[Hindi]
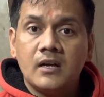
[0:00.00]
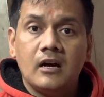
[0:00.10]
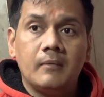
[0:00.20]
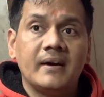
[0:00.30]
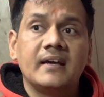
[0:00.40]

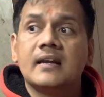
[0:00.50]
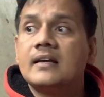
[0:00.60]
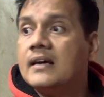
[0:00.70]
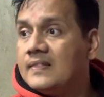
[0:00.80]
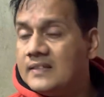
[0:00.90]
हमारे घर
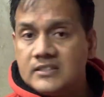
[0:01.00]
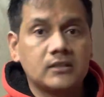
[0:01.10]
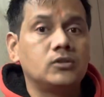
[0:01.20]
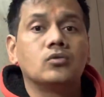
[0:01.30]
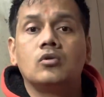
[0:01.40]
की गंदी
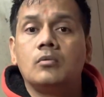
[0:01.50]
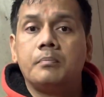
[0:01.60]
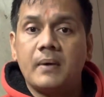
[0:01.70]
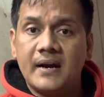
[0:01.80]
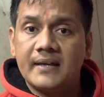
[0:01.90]
शक्तियों को
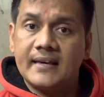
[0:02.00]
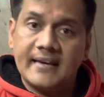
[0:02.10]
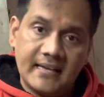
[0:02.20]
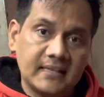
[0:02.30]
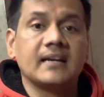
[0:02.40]
पकड़ कर
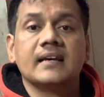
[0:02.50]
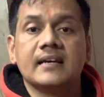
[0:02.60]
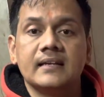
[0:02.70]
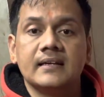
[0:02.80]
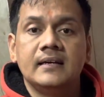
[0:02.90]
कैद करने के
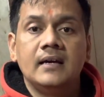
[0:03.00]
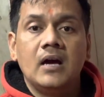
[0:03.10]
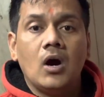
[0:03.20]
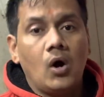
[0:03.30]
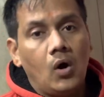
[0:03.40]
लिए
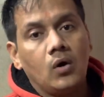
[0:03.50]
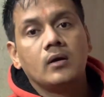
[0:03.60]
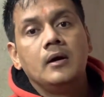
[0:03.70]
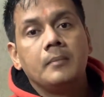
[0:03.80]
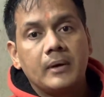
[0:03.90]

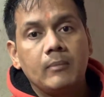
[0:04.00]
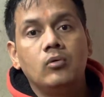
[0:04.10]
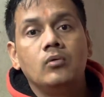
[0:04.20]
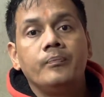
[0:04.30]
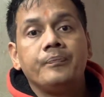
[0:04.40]
और
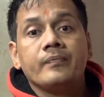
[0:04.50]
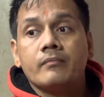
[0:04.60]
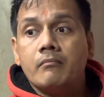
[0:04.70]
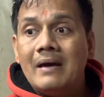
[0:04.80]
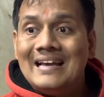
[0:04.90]
प्रभु
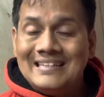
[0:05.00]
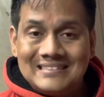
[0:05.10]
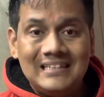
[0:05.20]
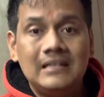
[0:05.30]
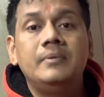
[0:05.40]
मैं
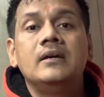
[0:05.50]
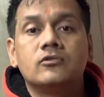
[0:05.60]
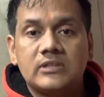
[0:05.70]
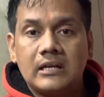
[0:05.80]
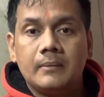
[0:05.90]
इसलिए भी ये
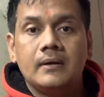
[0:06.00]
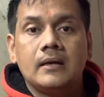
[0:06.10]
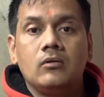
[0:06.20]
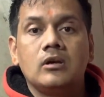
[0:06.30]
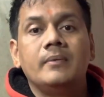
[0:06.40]
उसारा बना
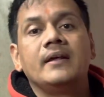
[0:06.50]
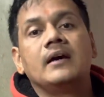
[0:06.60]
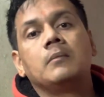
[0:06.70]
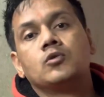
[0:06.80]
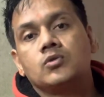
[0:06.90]
रहा हूँ कि मेरे
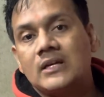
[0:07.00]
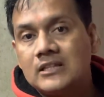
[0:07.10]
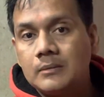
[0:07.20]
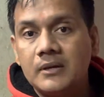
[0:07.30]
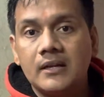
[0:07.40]
घर में सुख
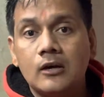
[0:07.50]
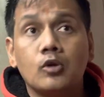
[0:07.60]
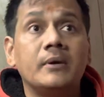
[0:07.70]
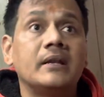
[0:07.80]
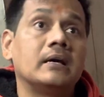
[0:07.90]
शांति बनी रहे और
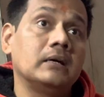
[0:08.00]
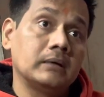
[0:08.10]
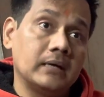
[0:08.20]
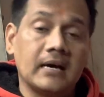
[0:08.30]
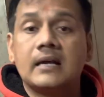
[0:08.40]
मेरे
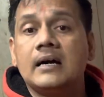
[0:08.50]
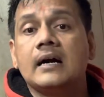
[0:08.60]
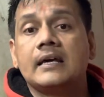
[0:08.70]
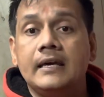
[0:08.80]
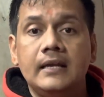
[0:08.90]
घर का
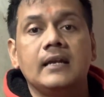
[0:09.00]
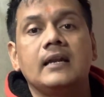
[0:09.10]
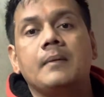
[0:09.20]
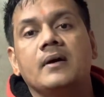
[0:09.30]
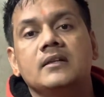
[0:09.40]
कीलन
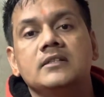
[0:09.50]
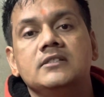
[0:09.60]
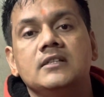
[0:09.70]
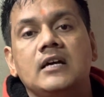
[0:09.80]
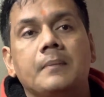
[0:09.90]
आप कर
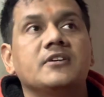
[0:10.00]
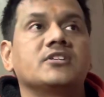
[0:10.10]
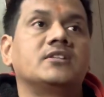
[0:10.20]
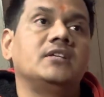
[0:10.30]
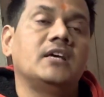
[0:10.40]
दीजिए आपकी
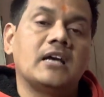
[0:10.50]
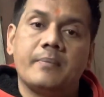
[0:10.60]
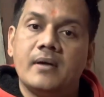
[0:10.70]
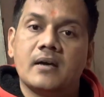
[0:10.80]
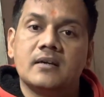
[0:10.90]
शक्तियाँ यहाँ
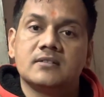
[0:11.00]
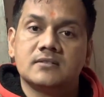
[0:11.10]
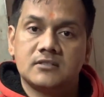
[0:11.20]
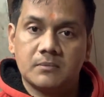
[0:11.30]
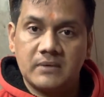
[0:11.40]
पे आके
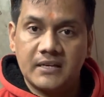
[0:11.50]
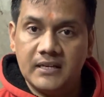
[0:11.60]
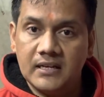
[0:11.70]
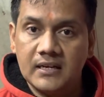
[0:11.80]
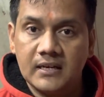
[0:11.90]
सबका
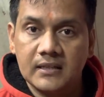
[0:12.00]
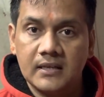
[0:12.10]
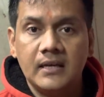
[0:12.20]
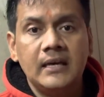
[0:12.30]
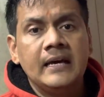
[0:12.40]
कीलन कर दें
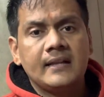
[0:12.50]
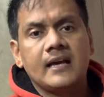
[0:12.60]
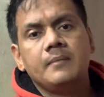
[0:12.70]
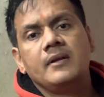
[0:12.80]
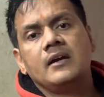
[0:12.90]

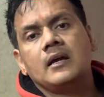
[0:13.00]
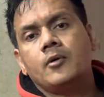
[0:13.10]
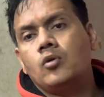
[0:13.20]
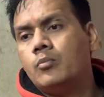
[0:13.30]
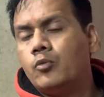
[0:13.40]
ताकि मेरे घर पे
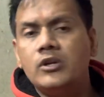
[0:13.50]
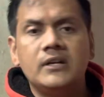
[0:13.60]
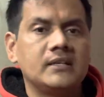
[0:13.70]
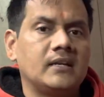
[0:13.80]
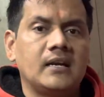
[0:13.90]
कोई बुरी
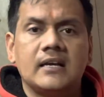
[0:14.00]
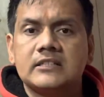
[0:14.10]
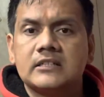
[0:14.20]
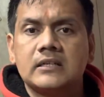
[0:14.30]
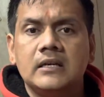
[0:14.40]
नज़र ना डाल
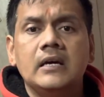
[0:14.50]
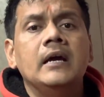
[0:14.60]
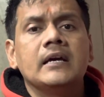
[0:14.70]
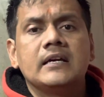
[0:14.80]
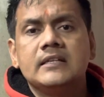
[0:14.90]
सके
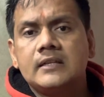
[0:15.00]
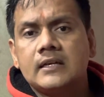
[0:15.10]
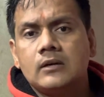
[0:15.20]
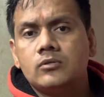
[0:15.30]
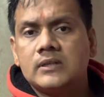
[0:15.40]
किसी तरह
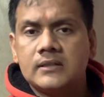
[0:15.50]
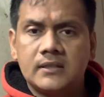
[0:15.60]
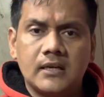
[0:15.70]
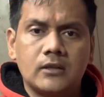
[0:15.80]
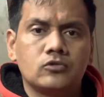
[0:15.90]
का कोई तंत्र
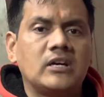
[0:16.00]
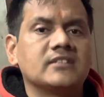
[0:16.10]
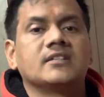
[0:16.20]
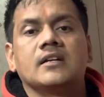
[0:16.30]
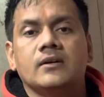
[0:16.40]
करे तो उसका
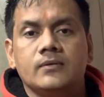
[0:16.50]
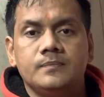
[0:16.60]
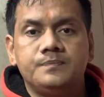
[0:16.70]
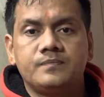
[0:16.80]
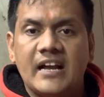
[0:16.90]
असर ना
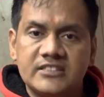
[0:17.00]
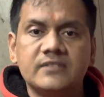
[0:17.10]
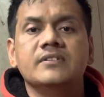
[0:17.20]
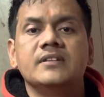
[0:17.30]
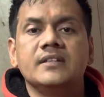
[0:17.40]
हो ऐसी
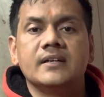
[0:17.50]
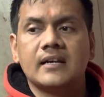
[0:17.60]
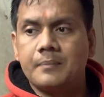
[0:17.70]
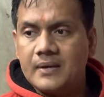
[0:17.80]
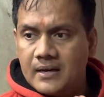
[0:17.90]
विनती करें
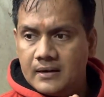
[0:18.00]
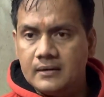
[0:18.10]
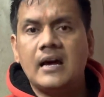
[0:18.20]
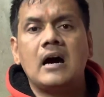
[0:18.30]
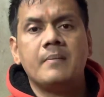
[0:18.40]
अपना
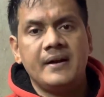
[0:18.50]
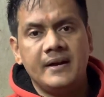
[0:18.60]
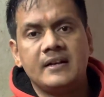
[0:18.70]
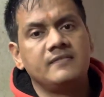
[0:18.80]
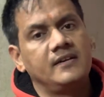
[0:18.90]
नाम
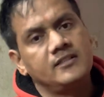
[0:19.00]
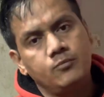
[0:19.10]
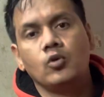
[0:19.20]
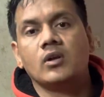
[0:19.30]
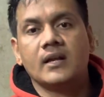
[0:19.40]
एड्रेस वेड्रेस
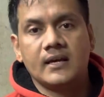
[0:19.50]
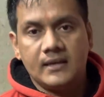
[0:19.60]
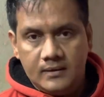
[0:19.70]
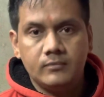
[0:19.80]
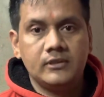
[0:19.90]
बोल करके
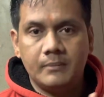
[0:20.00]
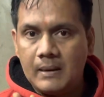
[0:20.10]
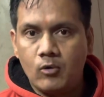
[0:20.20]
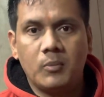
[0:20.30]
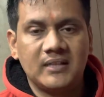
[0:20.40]
ये मैंने
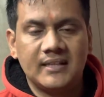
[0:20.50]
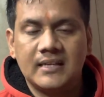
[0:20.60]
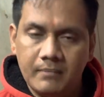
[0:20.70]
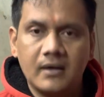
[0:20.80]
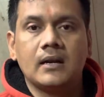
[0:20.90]
आपको बता दिया
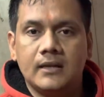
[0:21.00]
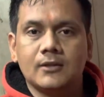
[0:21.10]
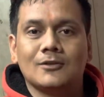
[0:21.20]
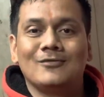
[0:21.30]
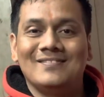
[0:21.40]
मैं कर लेता
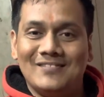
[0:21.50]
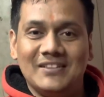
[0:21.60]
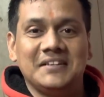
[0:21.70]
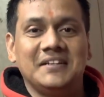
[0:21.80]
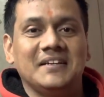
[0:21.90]
हूँ इन
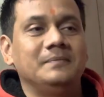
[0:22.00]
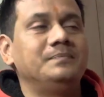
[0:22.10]
गिनती ठीक है